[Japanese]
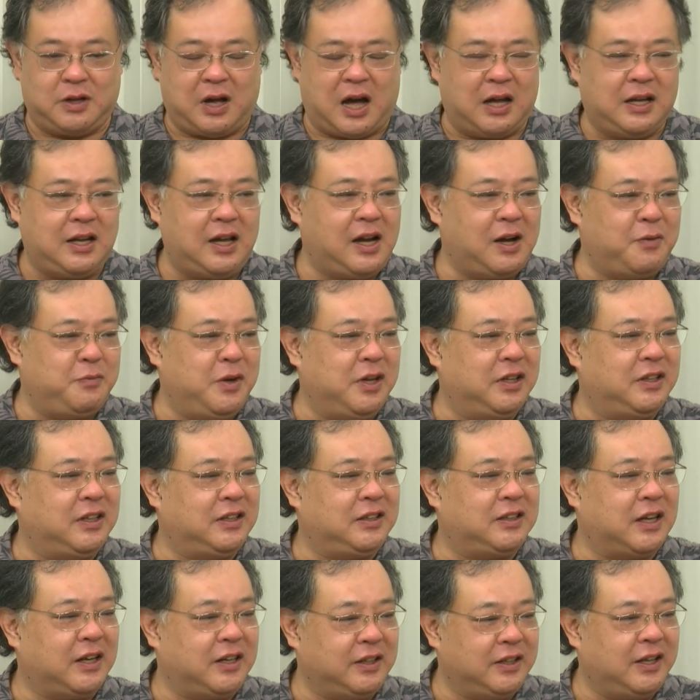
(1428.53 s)
穴が見えて
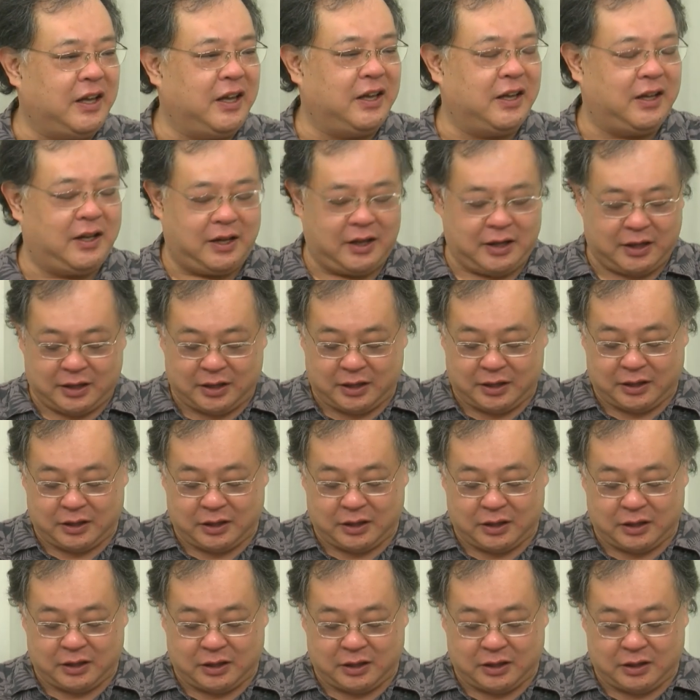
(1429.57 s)
きたりね、うんうん、
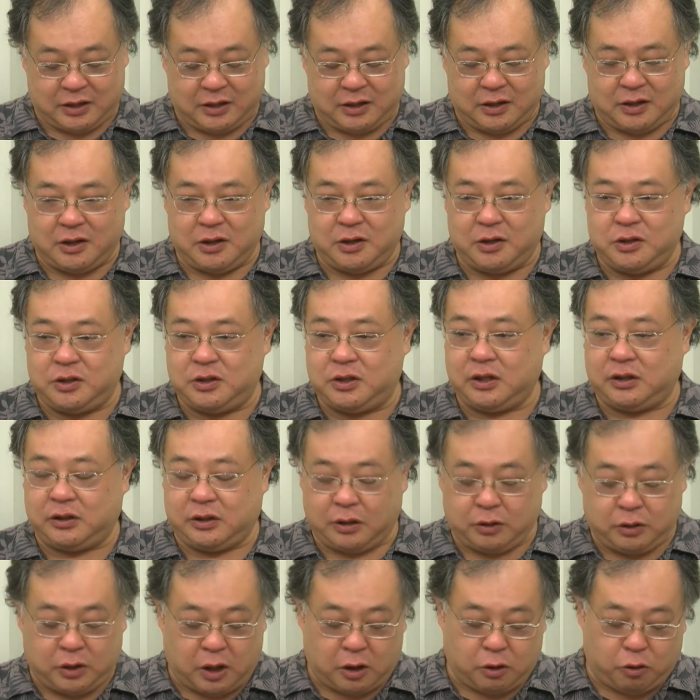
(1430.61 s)
えー、してだ
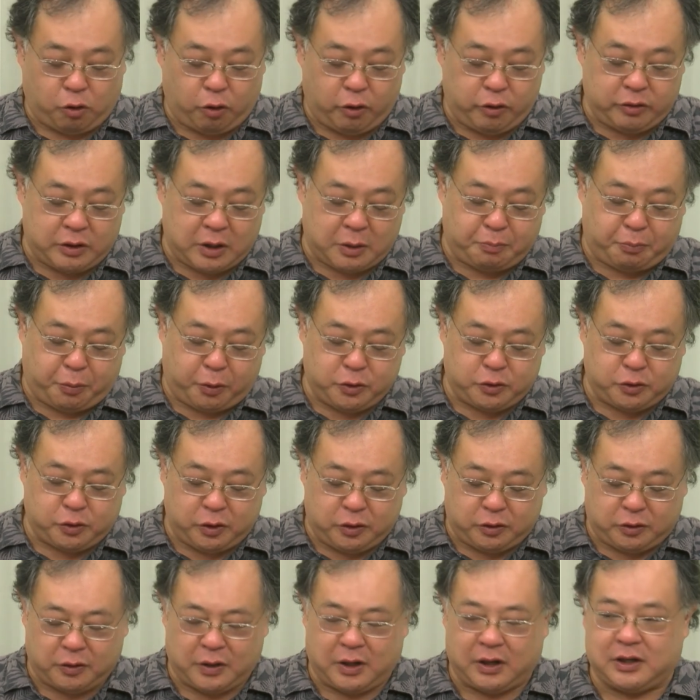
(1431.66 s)
からこういうのは
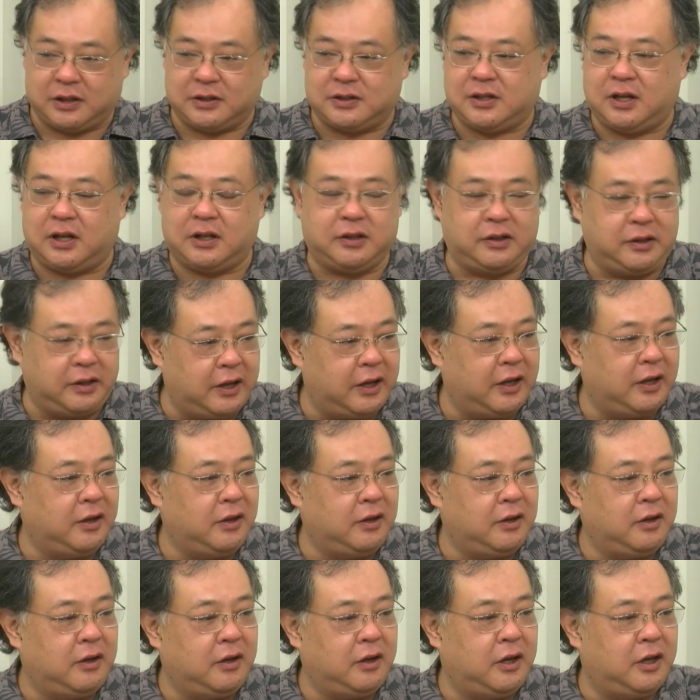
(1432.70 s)
ポストイットなんか使って、う
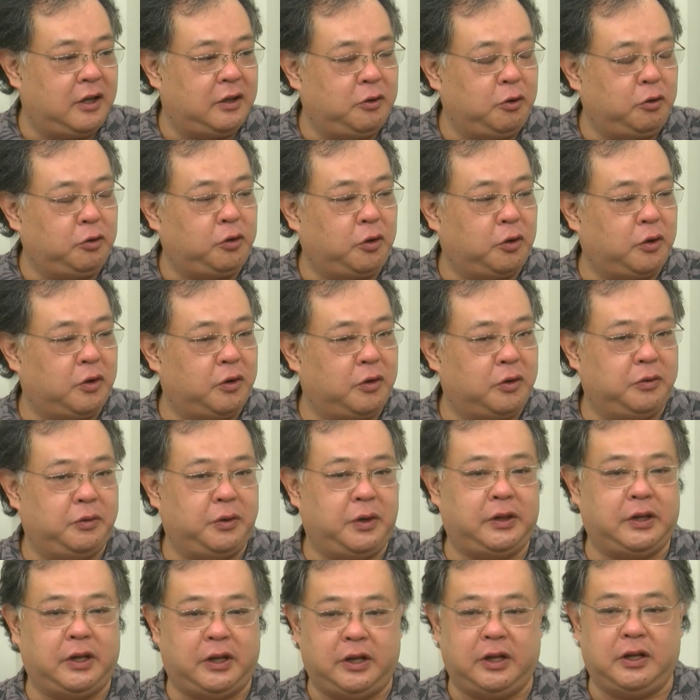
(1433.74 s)
ん、えー、ノートの
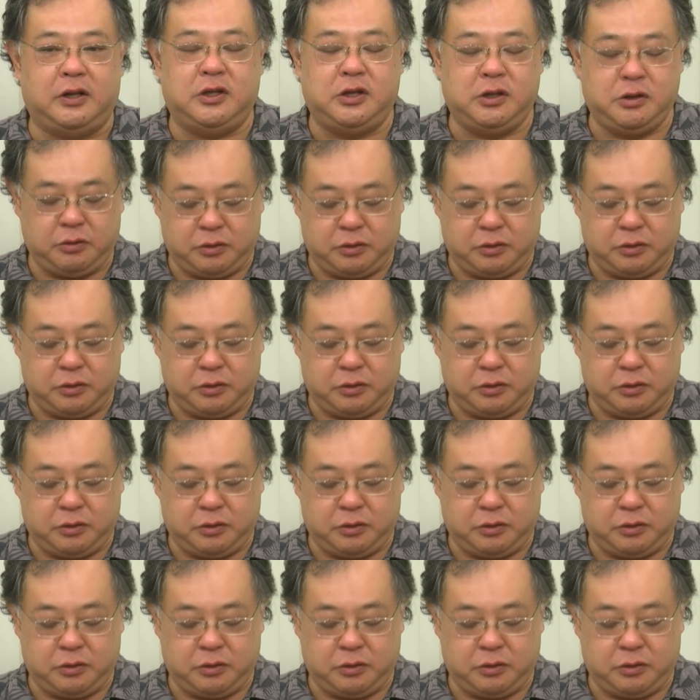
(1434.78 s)
上でね自由